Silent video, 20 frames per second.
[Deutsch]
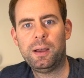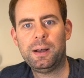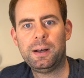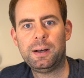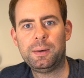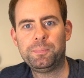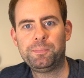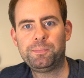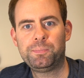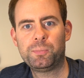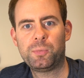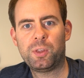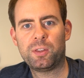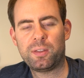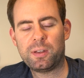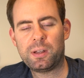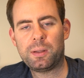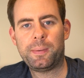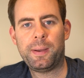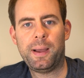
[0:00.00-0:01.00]
Ähm,
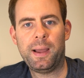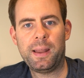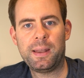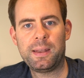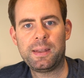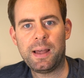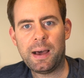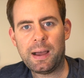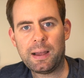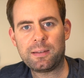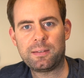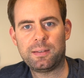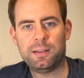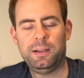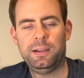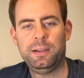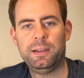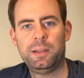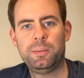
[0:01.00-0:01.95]
das hat aber einen Nachteil,